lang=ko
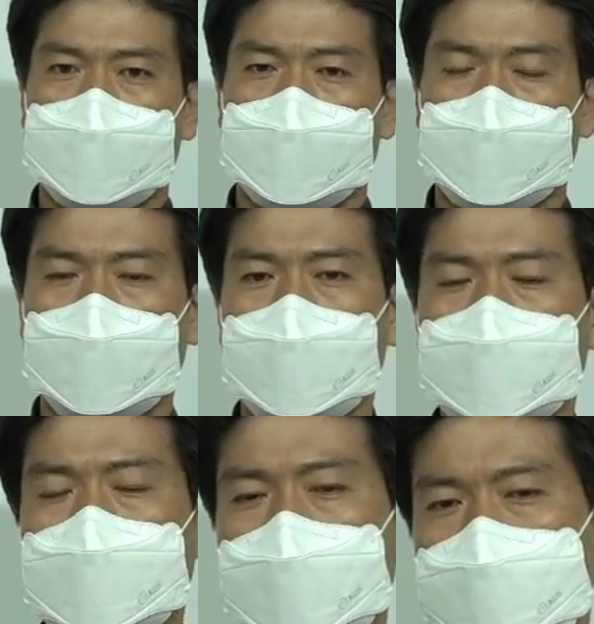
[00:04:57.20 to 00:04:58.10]
너무
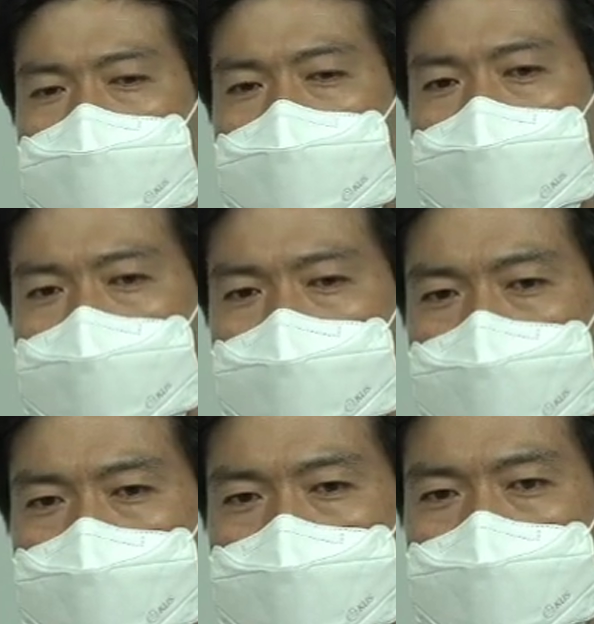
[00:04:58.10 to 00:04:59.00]
많이 쉬어버리기
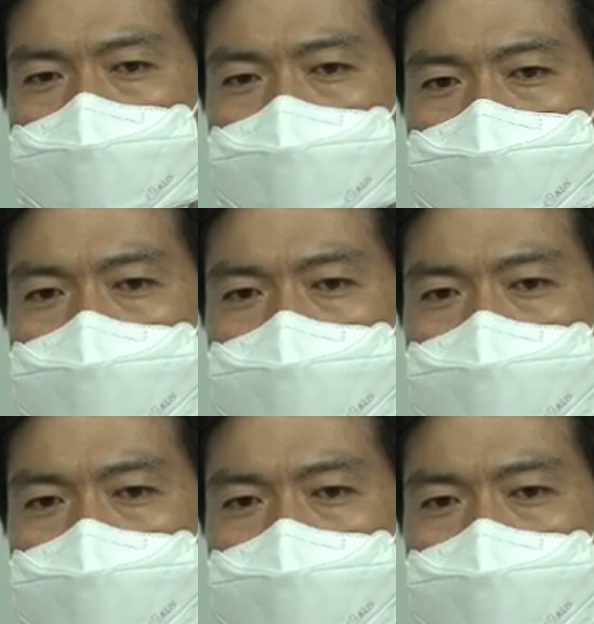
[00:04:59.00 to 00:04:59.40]
때문에 그렇습니다.